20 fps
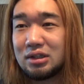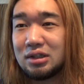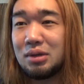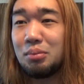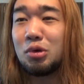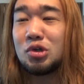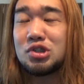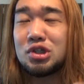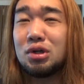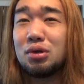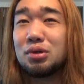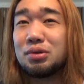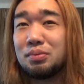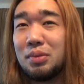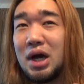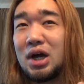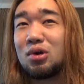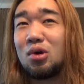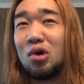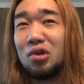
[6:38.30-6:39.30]
で、もちろん、
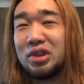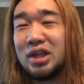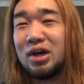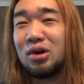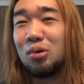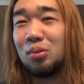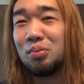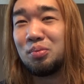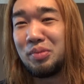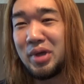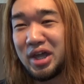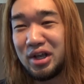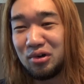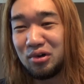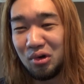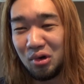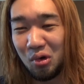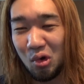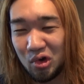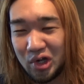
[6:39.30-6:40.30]
まあ、こんな
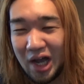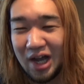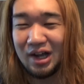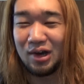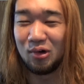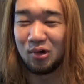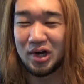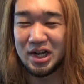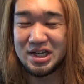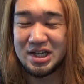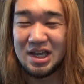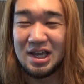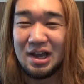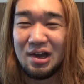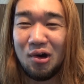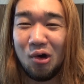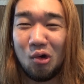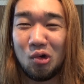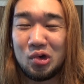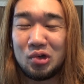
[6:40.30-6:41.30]
メールをおかんが俺に
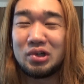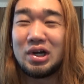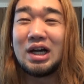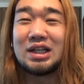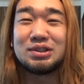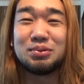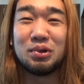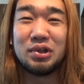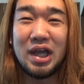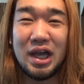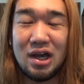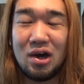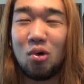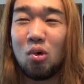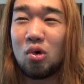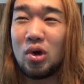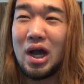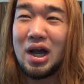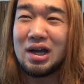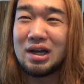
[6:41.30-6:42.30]
送るはずもない、
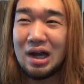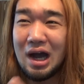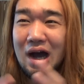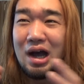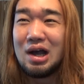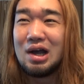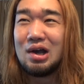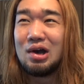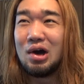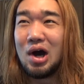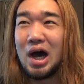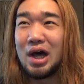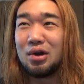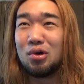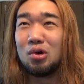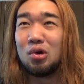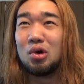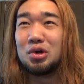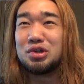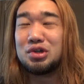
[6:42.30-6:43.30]
おかんが、
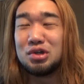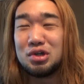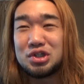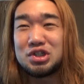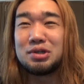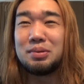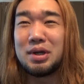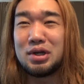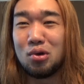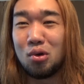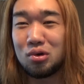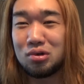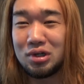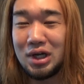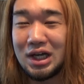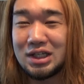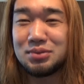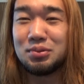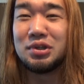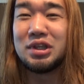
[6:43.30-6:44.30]
YouTuber に送る
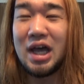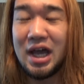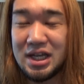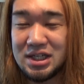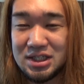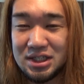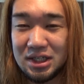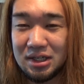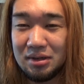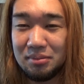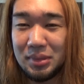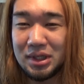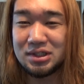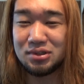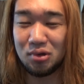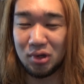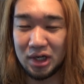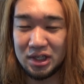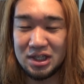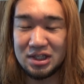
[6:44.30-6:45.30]
はずもないし、まず
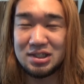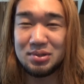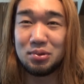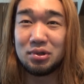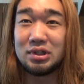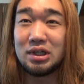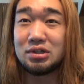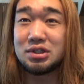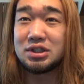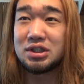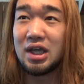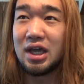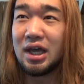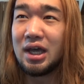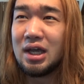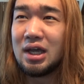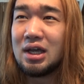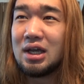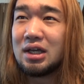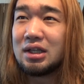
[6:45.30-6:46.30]
これは偽物だして。
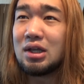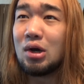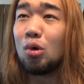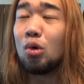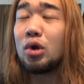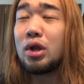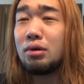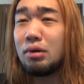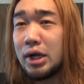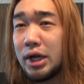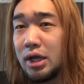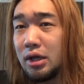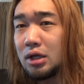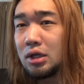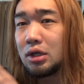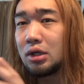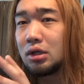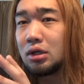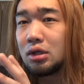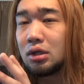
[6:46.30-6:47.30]
で、俺はね、
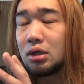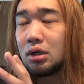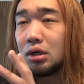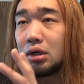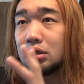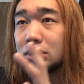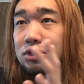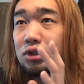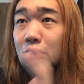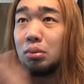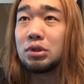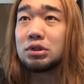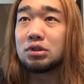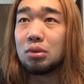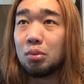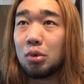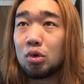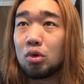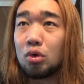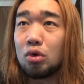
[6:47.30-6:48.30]
そもそ
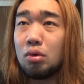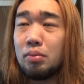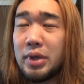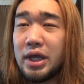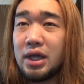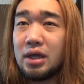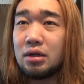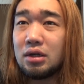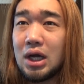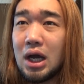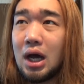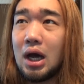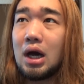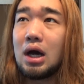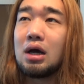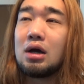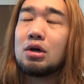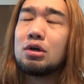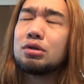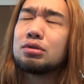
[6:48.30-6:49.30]
もこのメール
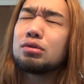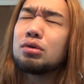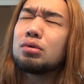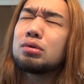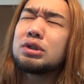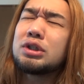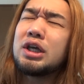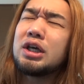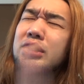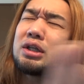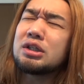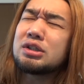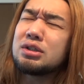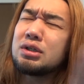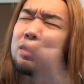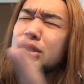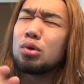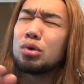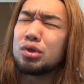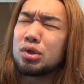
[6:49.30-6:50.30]
が不特定多
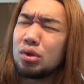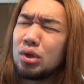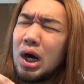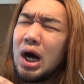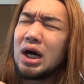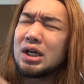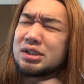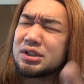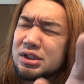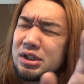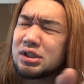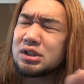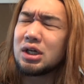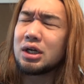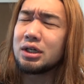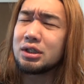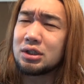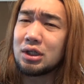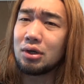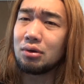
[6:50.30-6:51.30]
数にこう発信さ
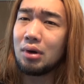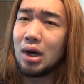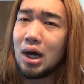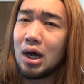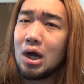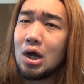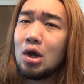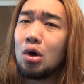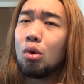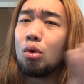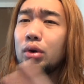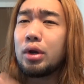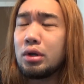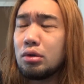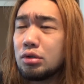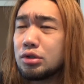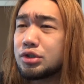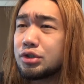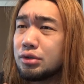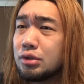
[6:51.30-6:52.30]
れてたのは、俺
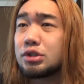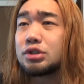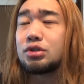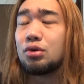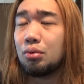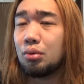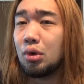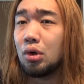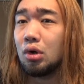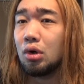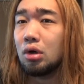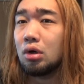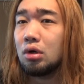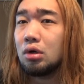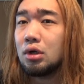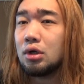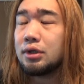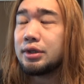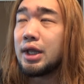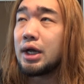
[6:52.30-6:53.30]
の住所を、
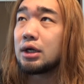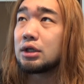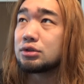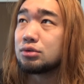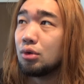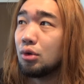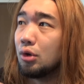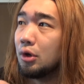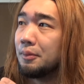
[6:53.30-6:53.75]
なんかだ